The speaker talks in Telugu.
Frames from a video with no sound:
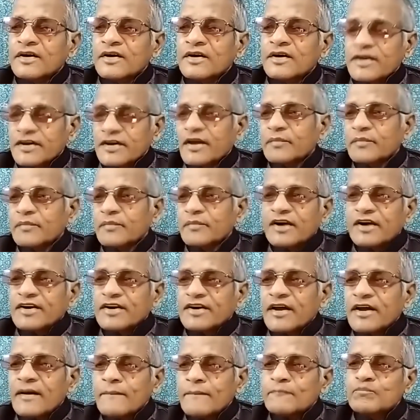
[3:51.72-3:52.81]
ఏమిటంటే
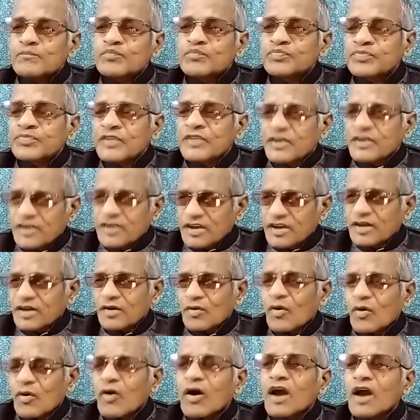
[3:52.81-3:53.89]
ఈ
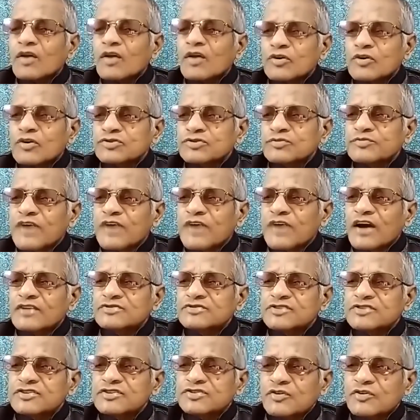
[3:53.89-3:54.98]
రోగాల కోసం ధ్యానం
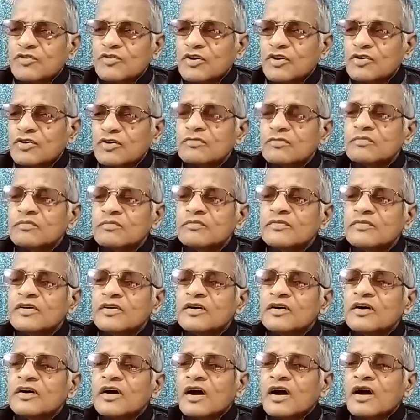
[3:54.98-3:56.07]
చేసేవాళ్ళు
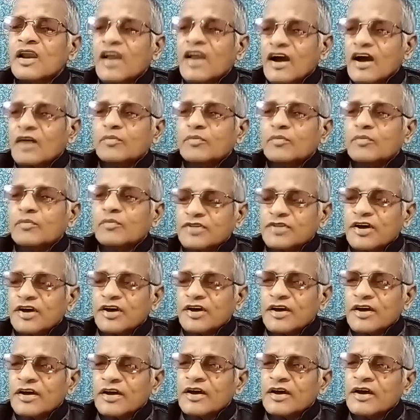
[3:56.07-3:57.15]
లేకపోతే
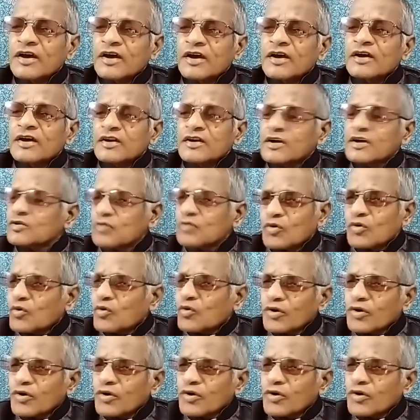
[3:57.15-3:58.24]
ఏదో
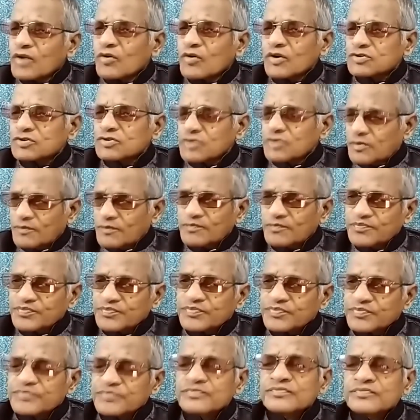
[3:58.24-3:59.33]
కోరికల కోసం
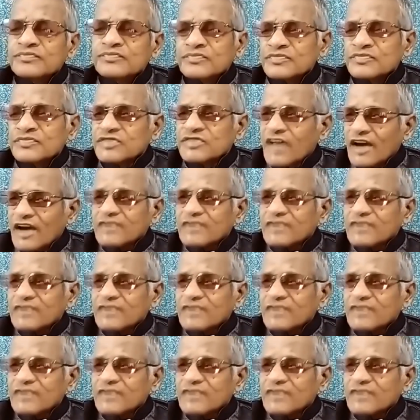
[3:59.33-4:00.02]
ధ్యానం